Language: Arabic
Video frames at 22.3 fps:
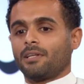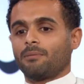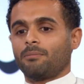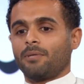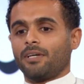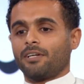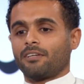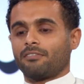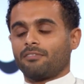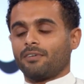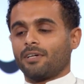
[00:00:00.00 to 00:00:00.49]

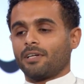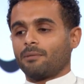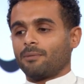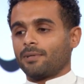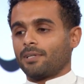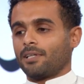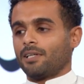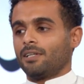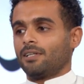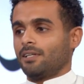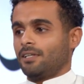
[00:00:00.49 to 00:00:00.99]
بعرف انا
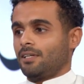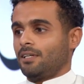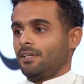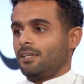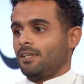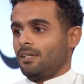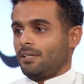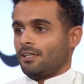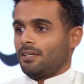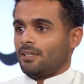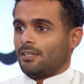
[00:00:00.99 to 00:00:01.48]
مثلا
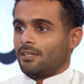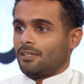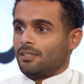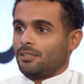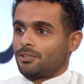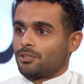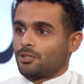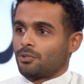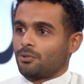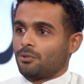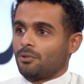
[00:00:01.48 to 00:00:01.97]
آه
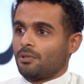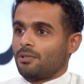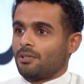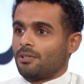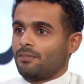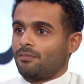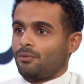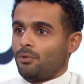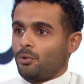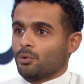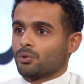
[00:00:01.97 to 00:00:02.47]
شنو
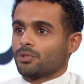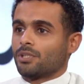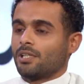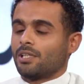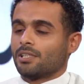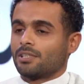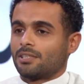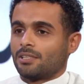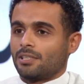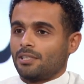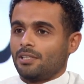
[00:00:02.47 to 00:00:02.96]

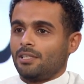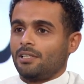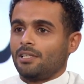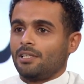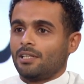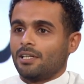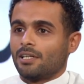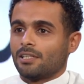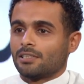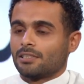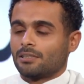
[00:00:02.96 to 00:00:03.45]
الفحوصات
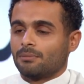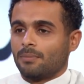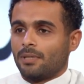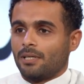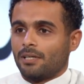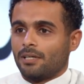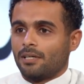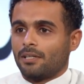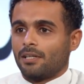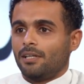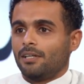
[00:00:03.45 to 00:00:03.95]
اللي لازم
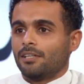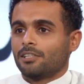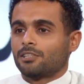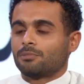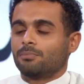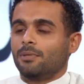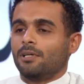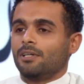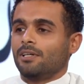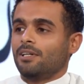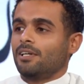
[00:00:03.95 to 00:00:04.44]
اخذها احنا
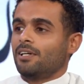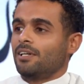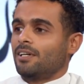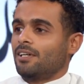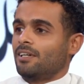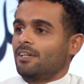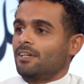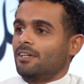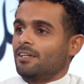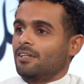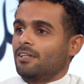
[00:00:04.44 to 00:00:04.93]
نسمع
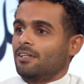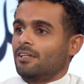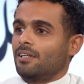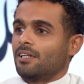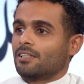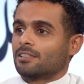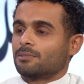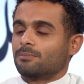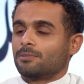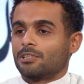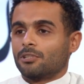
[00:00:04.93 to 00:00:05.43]
آه
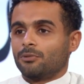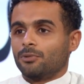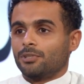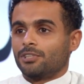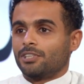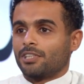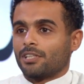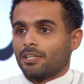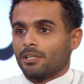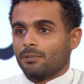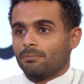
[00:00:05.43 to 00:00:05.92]
لازم تسوي
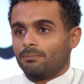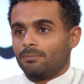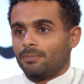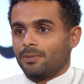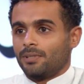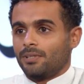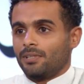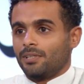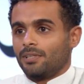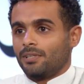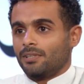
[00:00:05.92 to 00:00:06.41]
تشيك اب
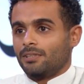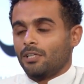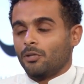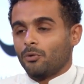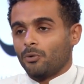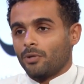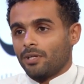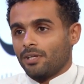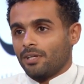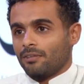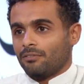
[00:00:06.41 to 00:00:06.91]
آه
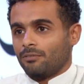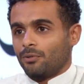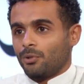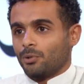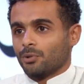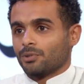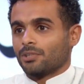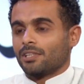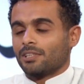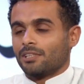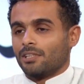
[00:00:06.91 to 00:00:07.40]
دوري
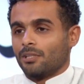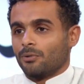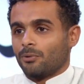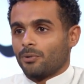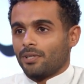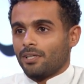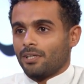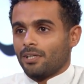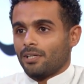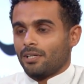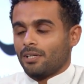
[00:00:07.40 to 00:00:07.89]
فحوصات
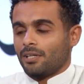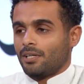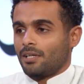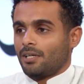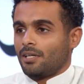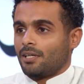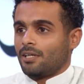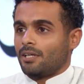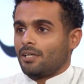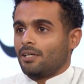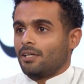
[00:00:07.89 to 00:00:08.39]
دوريه
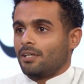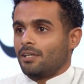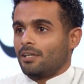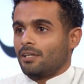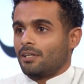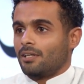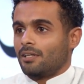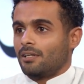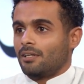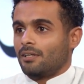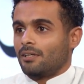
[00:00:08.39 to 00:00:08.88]

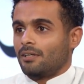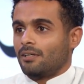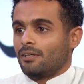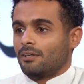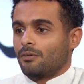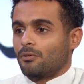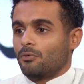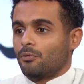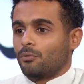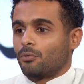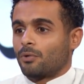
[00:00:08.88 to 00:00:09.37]
آه
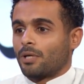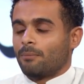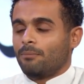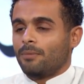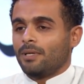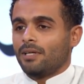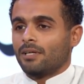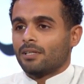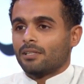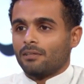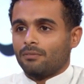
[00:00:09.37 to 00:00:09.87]

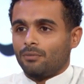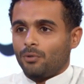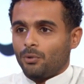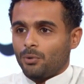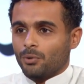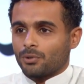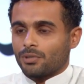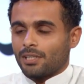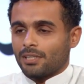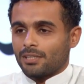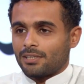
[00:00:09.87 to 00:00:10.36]
وكميه
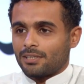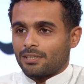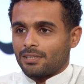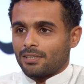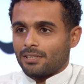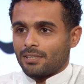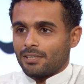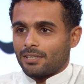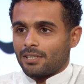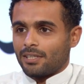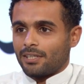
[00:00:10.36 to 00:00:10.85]
الفحوصات
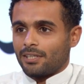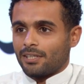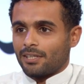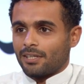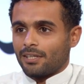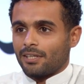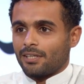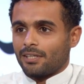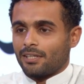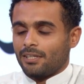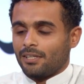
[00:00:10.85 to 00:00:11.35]
آه
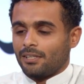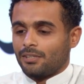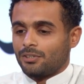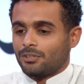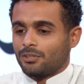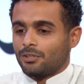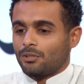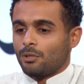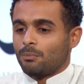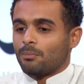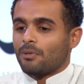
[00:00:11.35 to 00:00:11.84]
كثيره
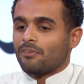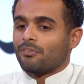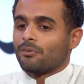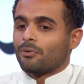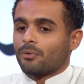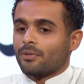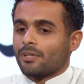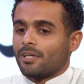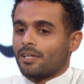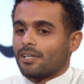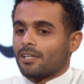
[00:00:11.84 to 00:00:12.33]
شنو
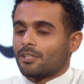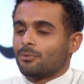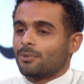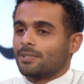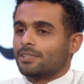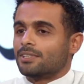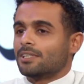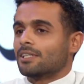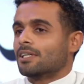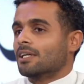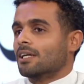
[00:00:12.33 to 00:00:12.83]
المفروض انا
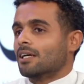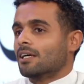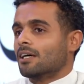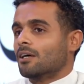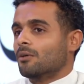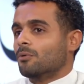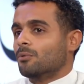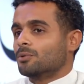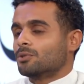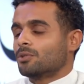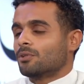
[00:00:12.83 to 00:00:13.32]
اتوجه له
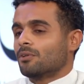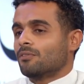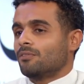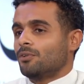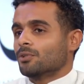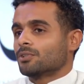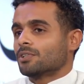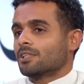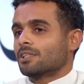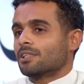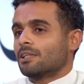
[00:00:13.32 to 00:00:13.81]
او شنو
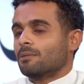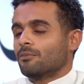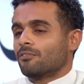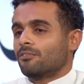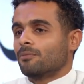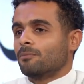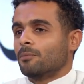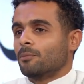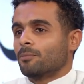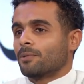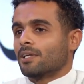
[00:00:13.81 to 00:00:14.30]
الفحوصات اللي
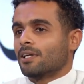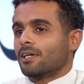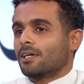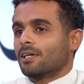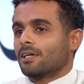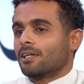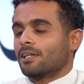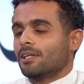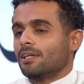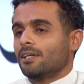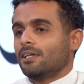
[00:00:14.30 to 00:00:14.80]
ممكن
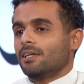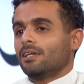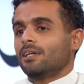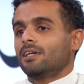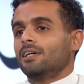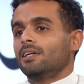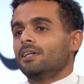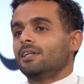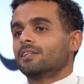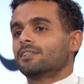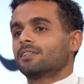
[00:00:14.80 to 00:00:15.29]
اخذها
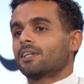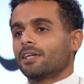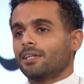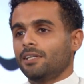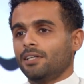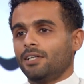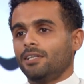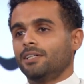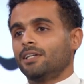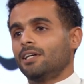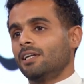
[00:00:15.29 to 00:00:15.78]
اللي
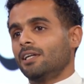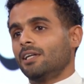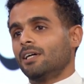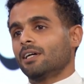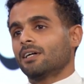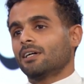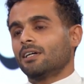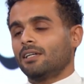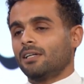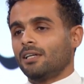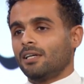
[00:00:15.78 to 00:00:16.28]
تريحني على
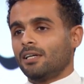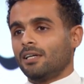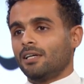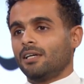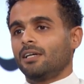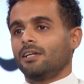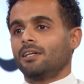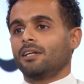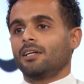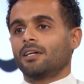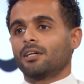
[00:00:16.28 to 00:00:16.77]
الاقل
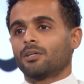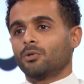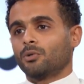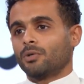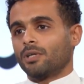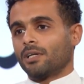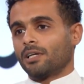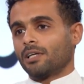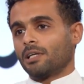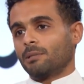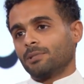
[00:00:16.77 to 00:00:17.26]
اني
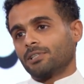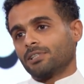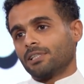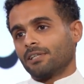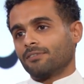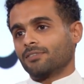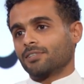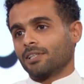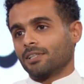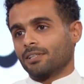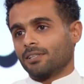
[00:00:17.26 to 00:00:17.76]
اكون انا
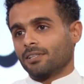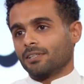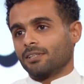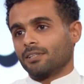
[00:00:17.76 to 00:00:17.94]
بالسيف سايد.